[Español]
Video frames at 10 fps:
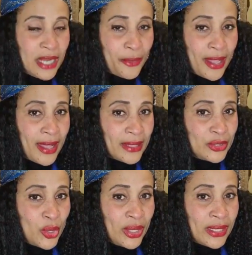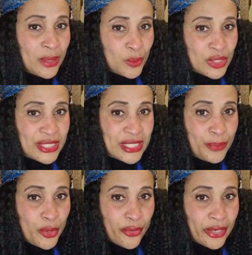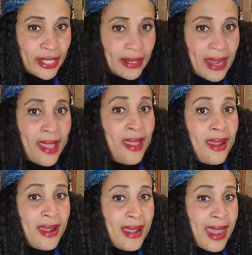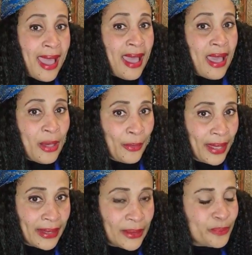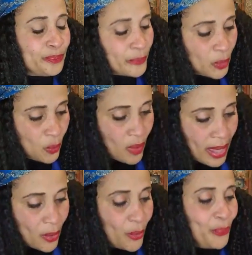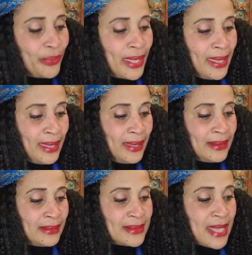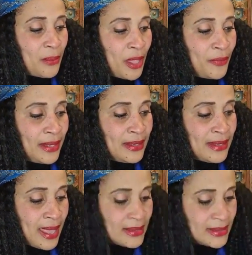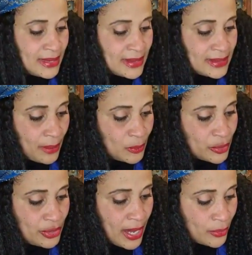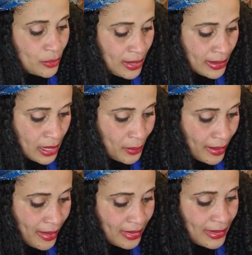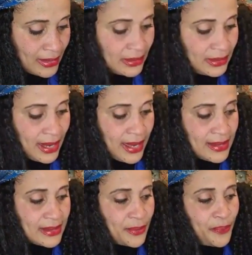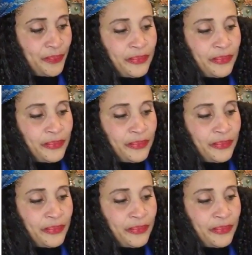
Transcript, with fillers: trabajando en el municipio Regla, La Habana. ¡Wow! Salma Belly se está mostrando en Anna Magazine 3